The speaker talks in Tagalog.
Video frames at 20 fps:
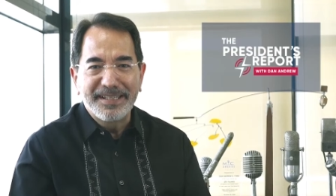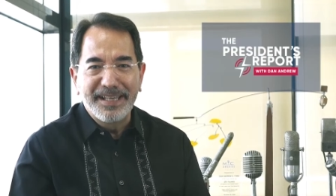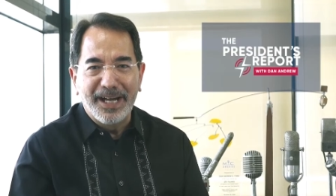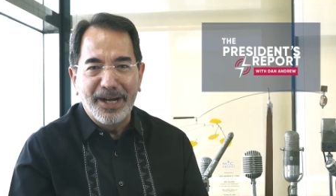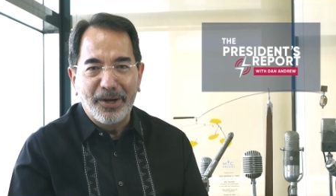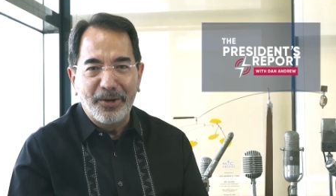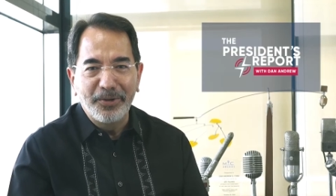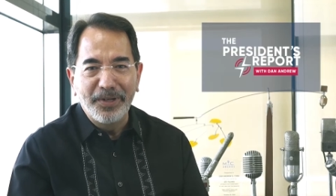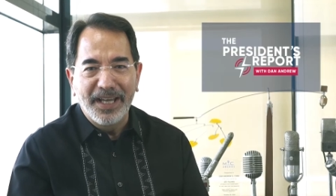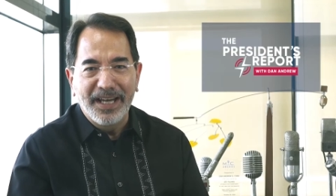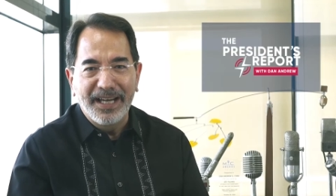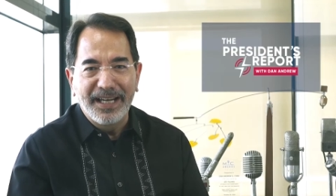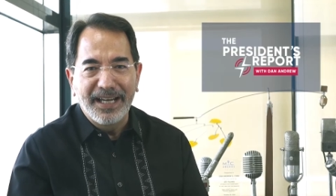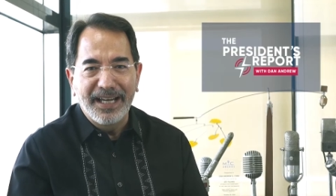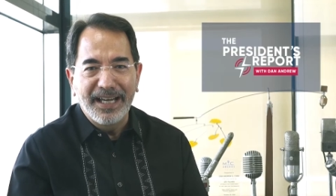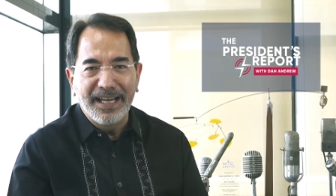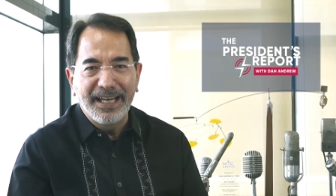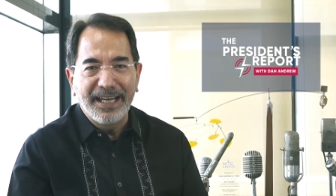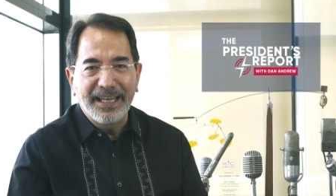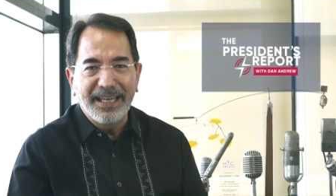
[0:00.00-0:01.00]
daw ng
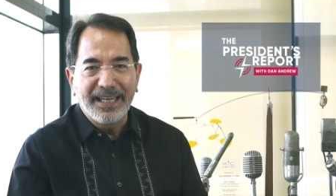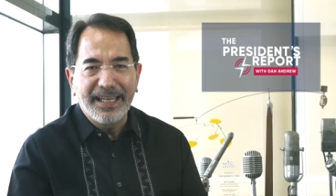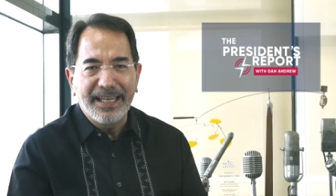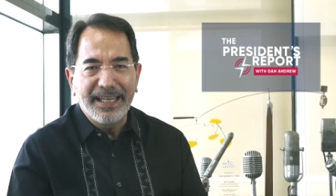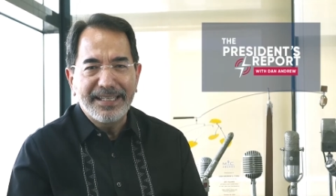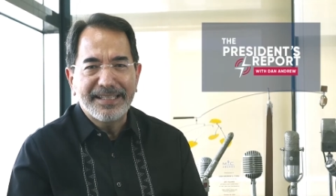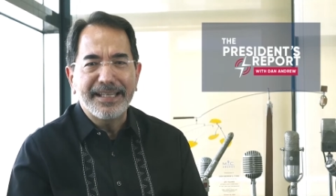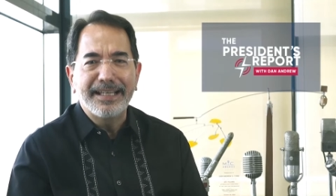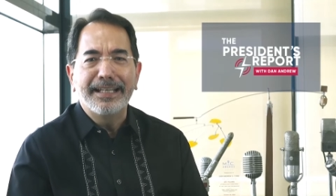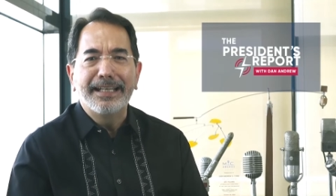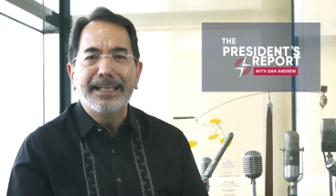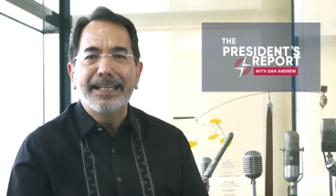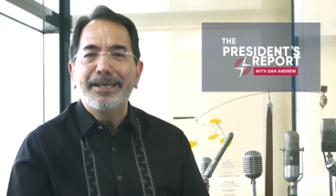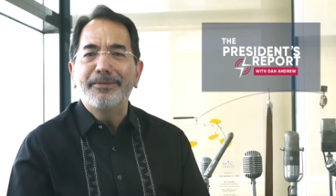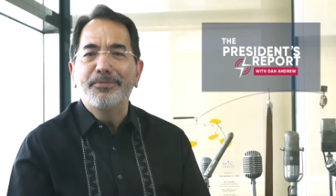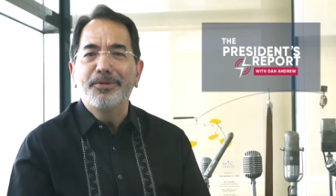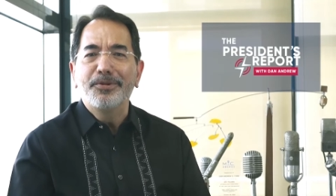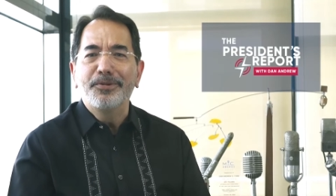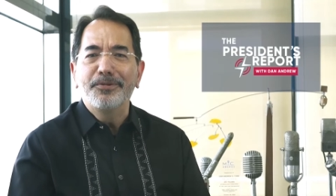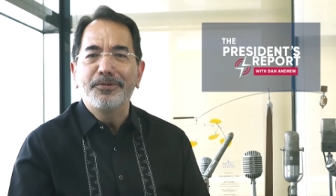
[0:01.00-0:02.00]
uh, isang
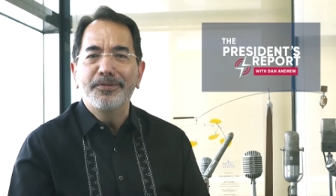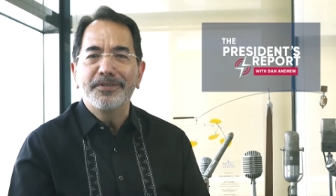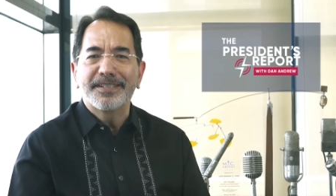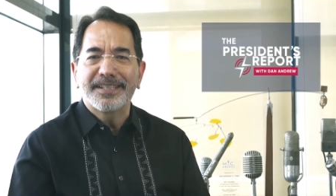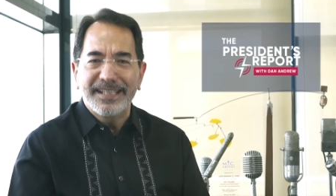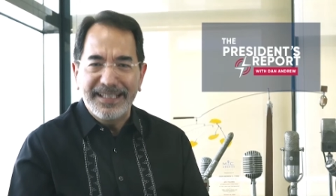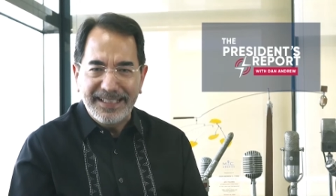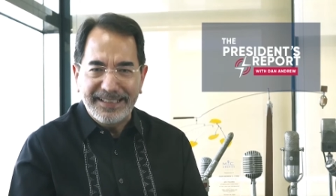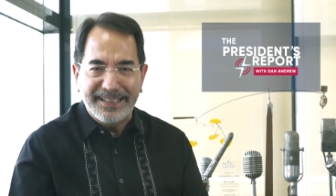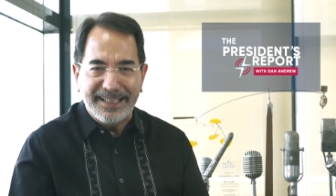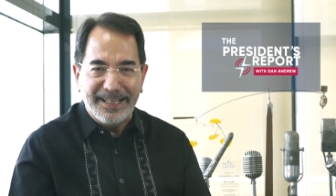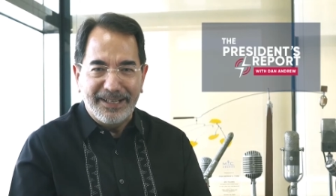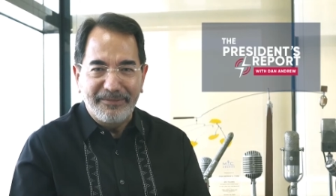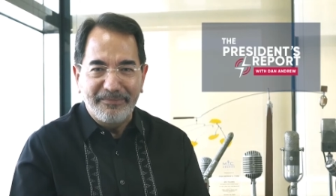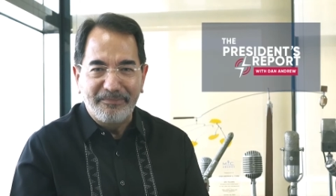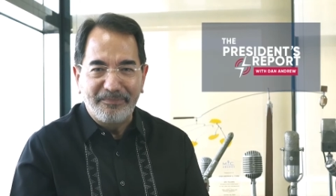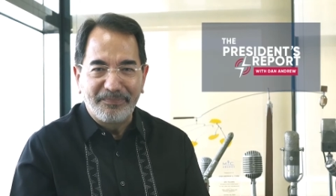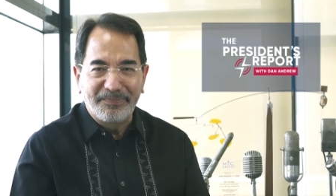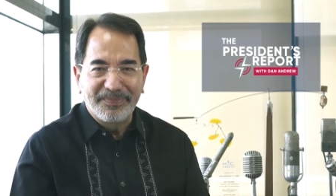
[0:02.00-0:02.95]
libong salita